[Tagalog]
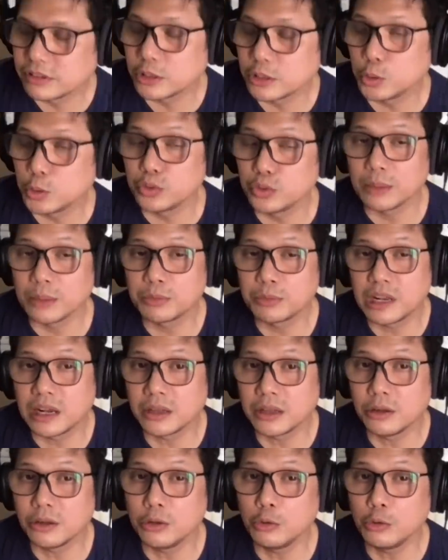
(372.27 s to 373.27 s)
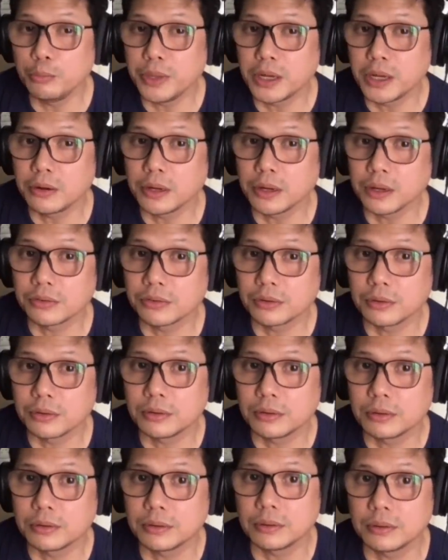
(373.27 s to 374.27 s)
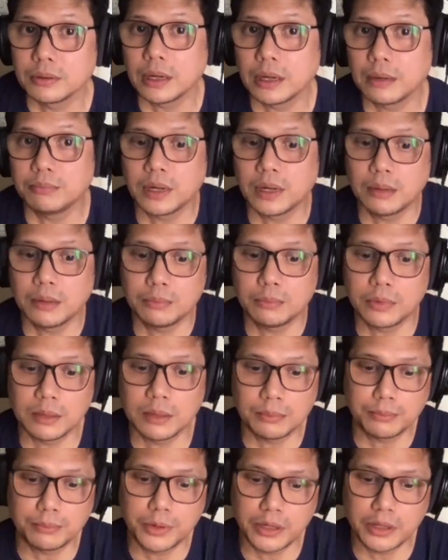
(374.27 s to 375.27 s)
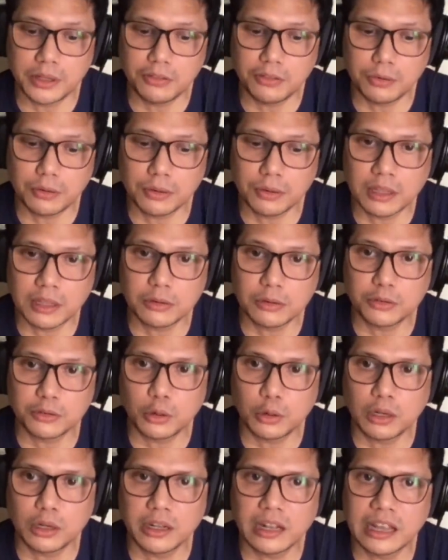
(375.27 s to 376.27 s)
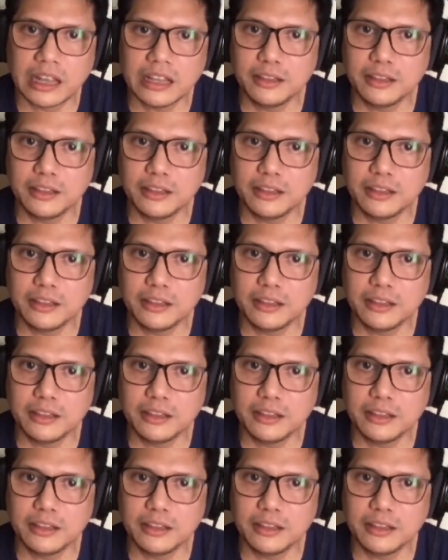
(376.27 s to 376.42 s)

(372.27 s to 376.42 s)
kasi two sems lang yung UP ko eh. So I'm I'm I'm pretty sure that was all in